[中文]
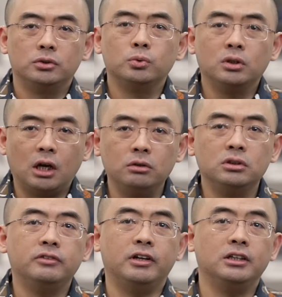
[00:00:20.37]
中国当时就
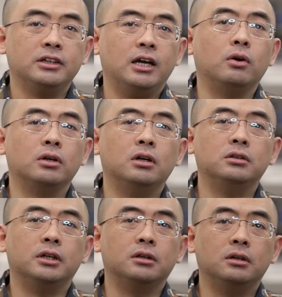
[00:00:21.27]
认为应该有一
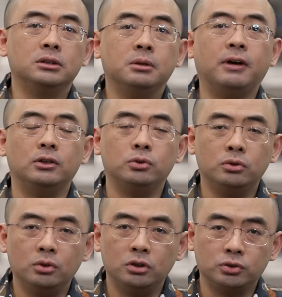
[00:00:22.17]
个这个基本法。据
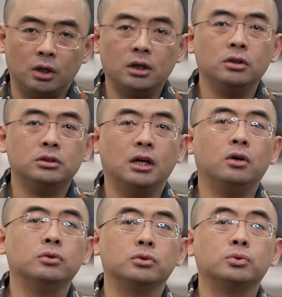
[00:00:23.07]
说说是九幺幺前
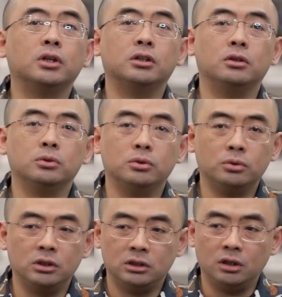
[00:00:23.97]
后就出这事儿，就是
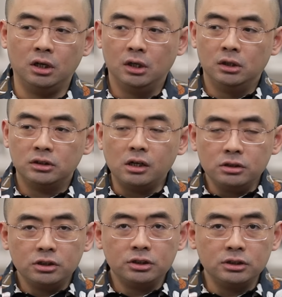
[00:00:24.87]
说一个当
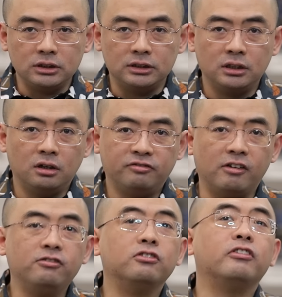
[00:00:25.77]
时是以这个
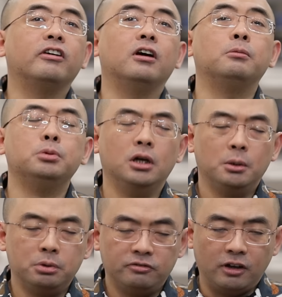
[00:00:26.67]
反腐为，呃，不是
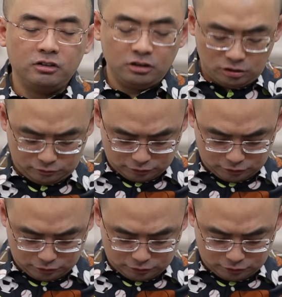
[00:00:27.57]
不是反，是